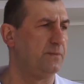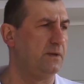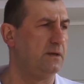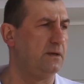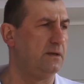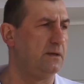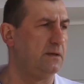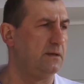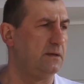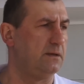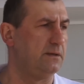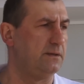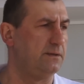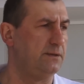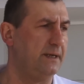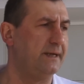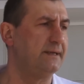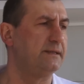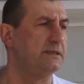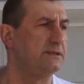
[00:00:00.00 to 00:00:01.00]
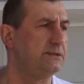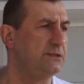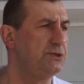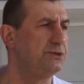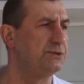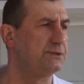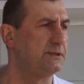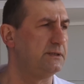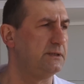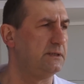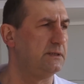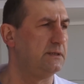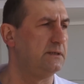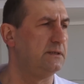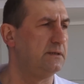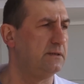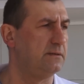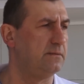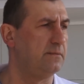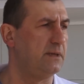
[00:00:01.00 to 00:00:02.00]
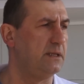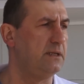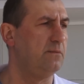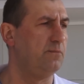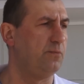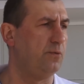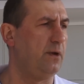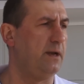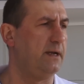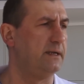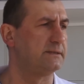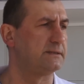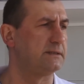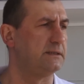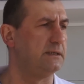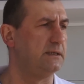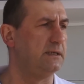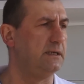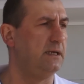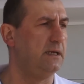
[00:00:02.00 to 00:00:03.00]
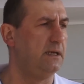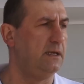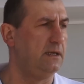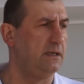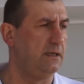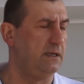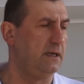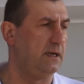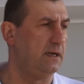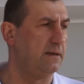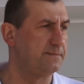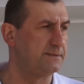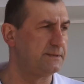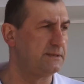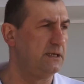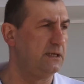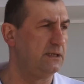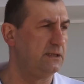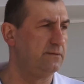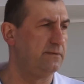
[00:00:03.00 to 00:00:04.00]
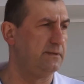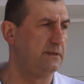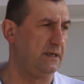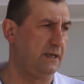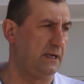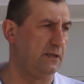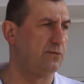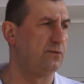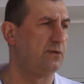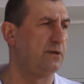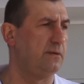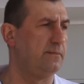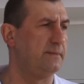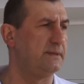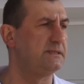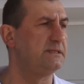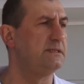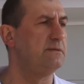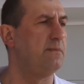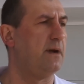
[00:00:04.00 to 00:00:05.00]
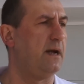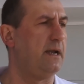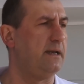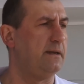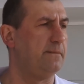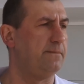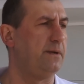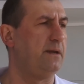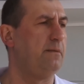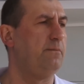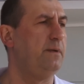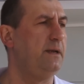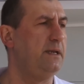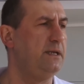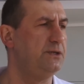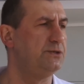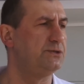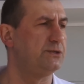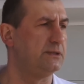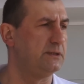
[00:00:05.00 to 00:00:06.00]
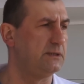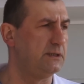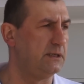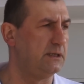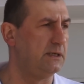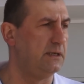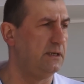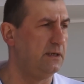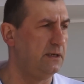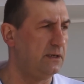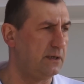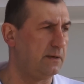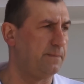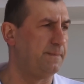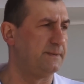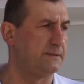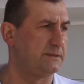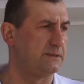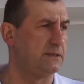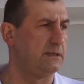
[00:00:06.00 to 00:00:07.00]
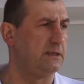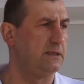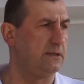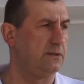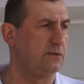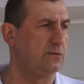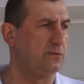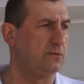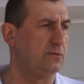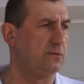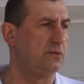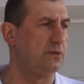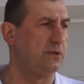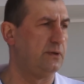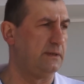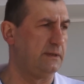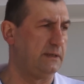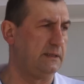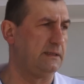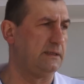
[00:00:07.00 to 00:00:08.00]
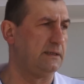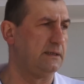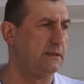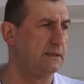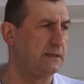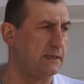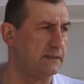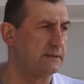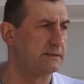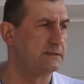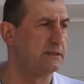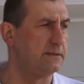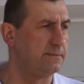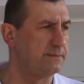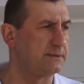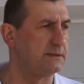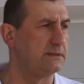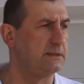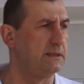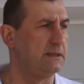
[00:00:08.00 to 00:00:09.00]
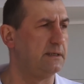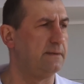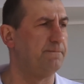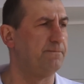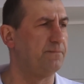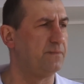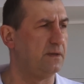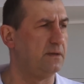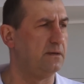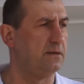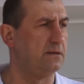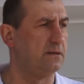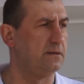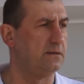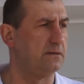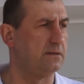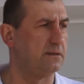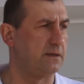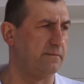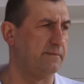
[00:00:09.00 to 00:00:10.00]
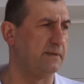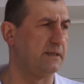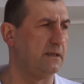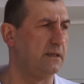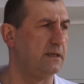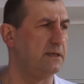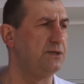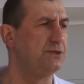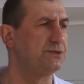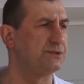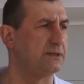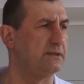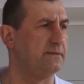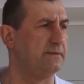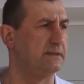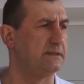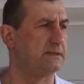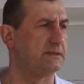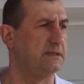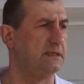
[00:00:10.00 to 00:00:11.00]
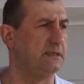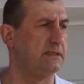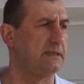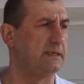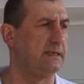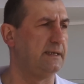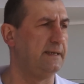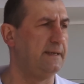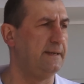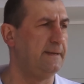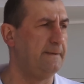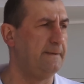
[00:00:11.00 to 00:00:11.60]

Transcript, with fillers: э, диагностические манипуляции и обследования, которые максимально приближены к пациенту. Это концепция травматологического центра